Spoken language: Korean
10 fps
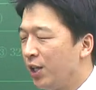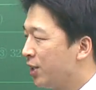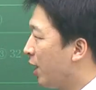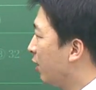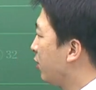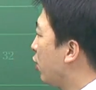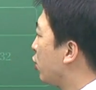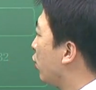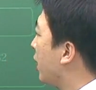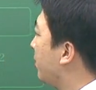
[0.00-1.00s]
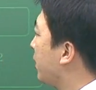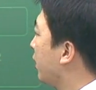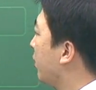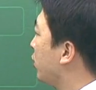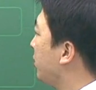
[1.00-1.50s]
자, 그래서 정답
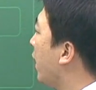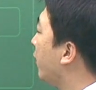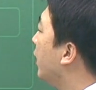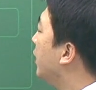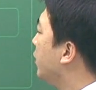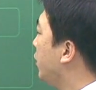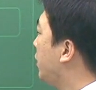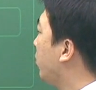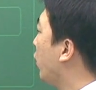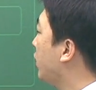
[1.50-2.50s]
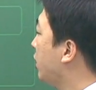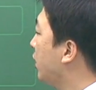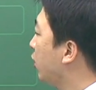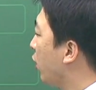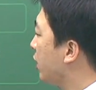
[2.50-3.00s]
체크해 보시면 25에
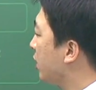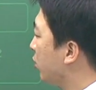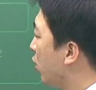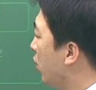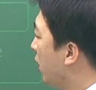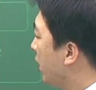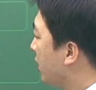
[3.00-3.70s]
7을 더했으므로